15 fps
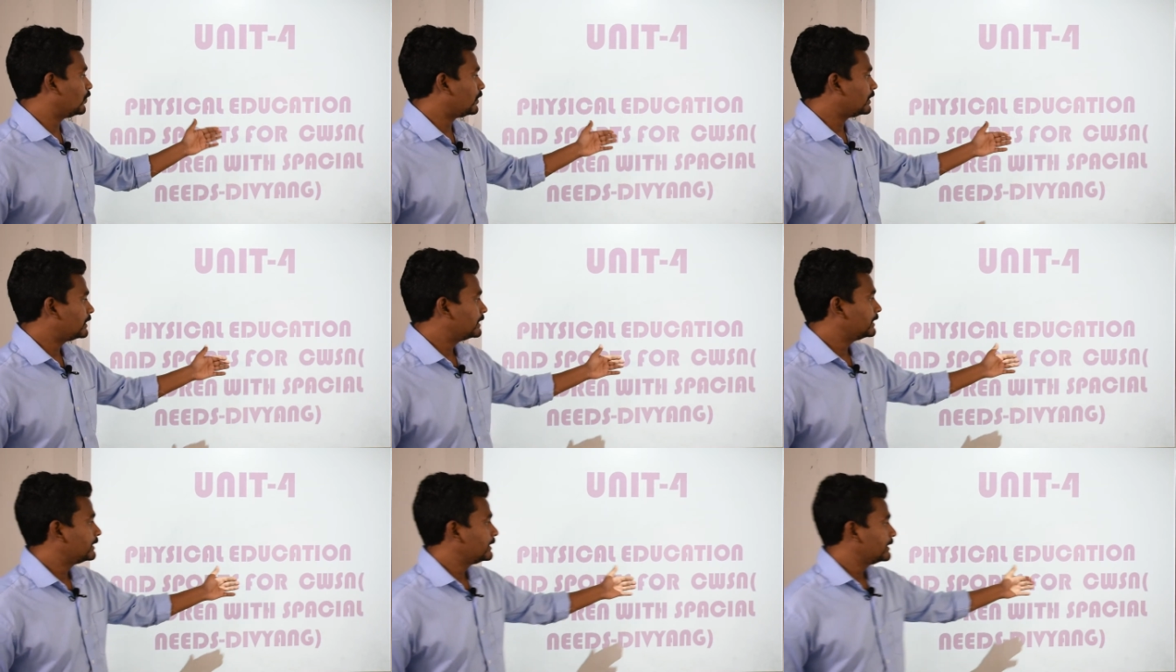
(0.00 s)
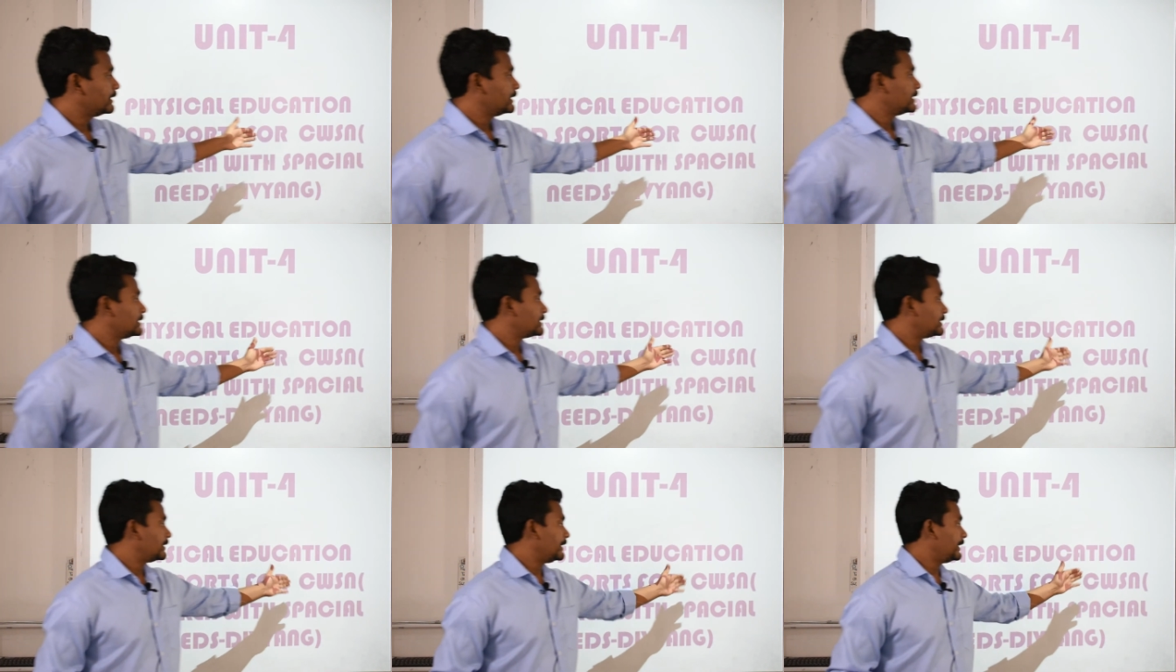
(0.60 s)
फॉर
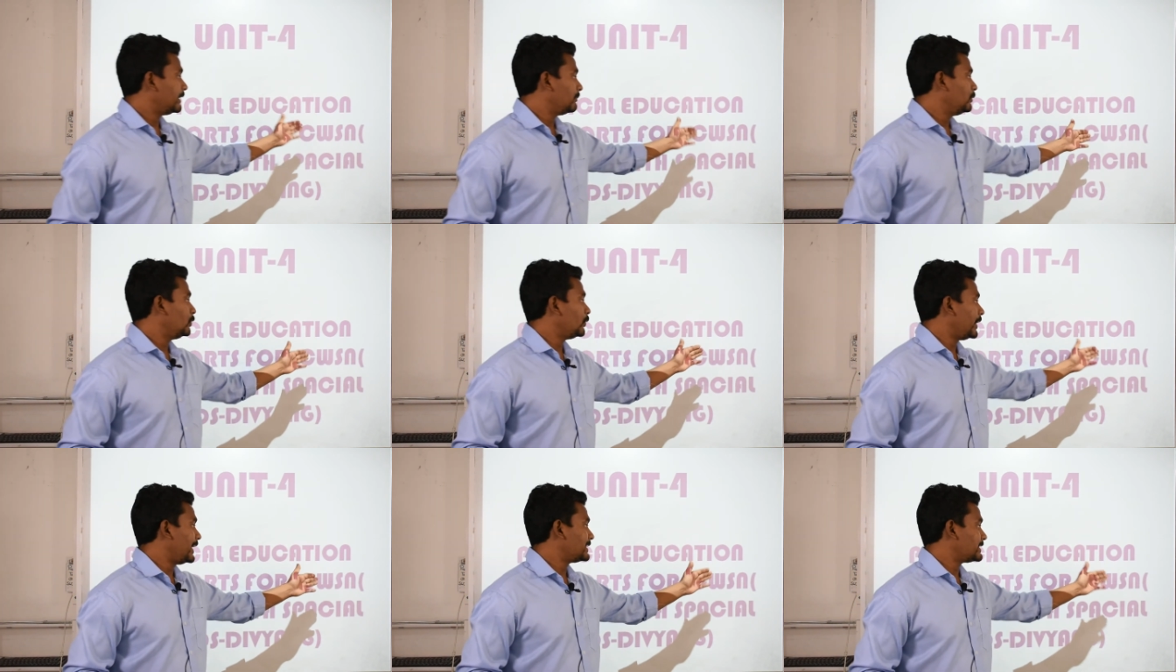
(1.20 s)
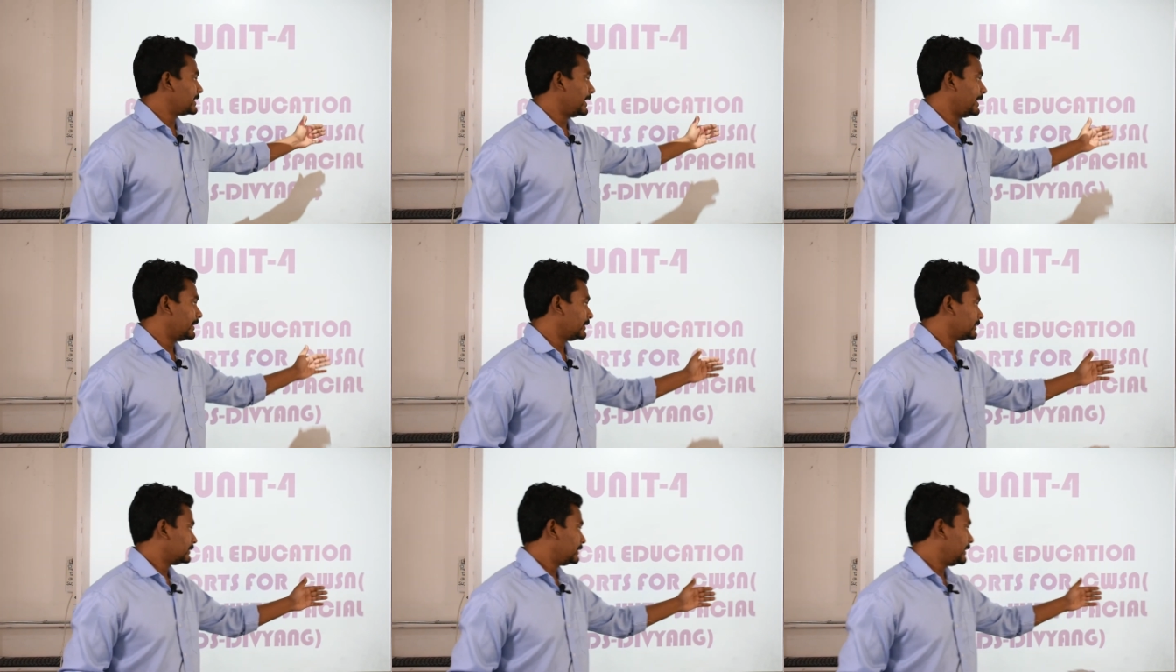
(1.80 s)
सी डब्ल्यू एस
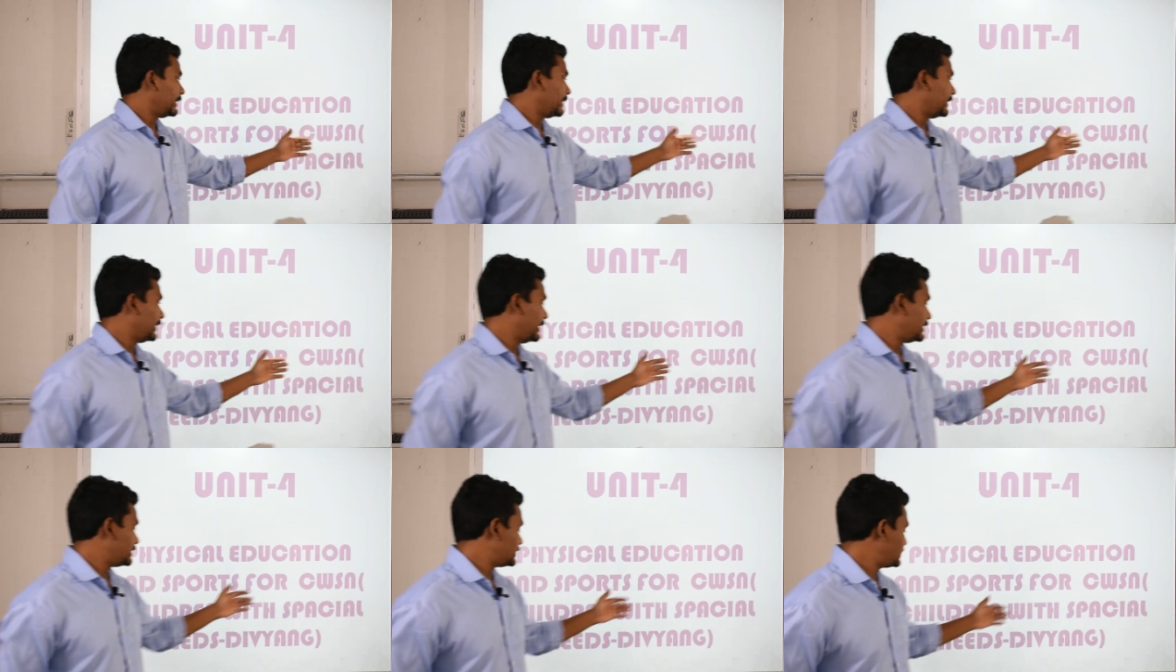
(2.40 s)
एन ठीक है डेट